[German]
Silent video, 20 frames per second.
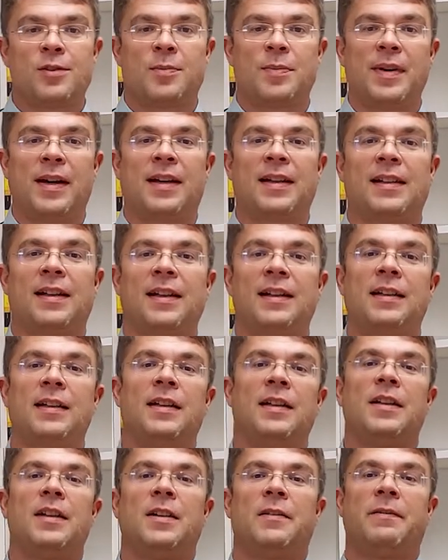zu behandeln
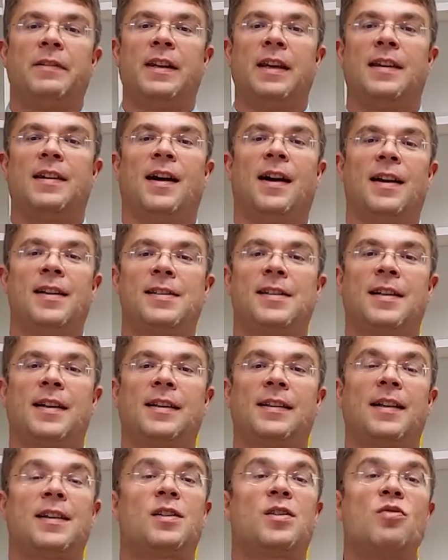wie die
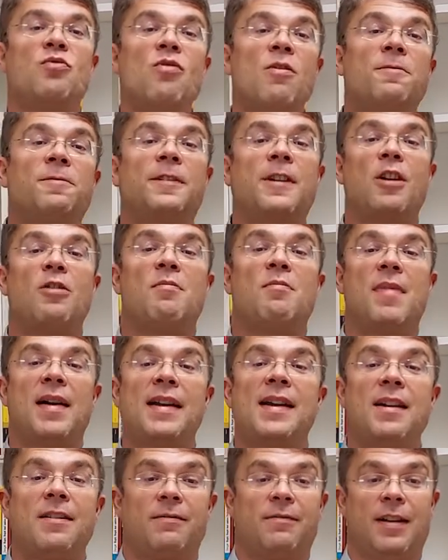Tatsache, dass nur Frau
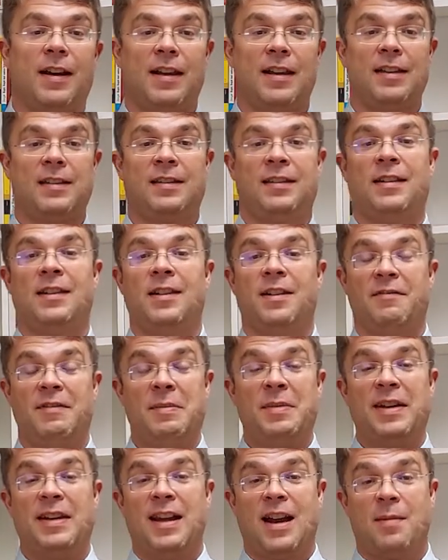Meier weiß, wie
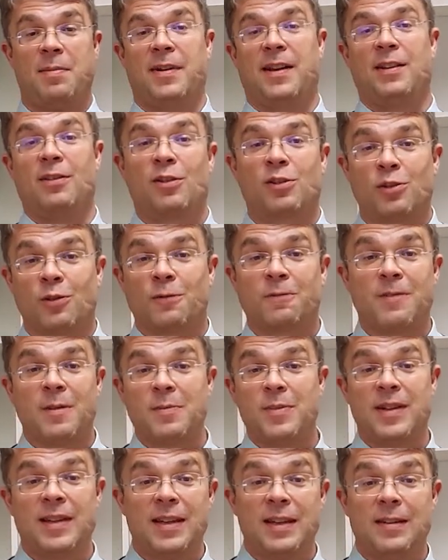man die Abrechnungssoftware
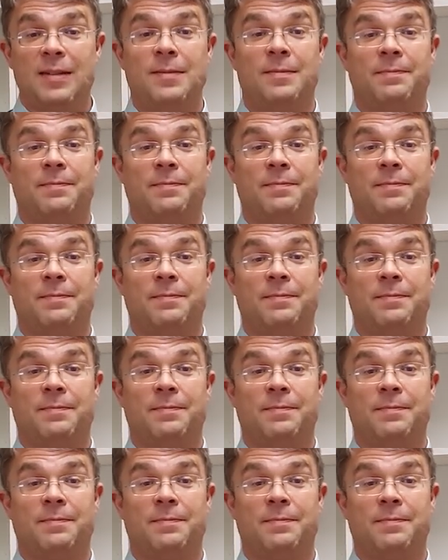bedient?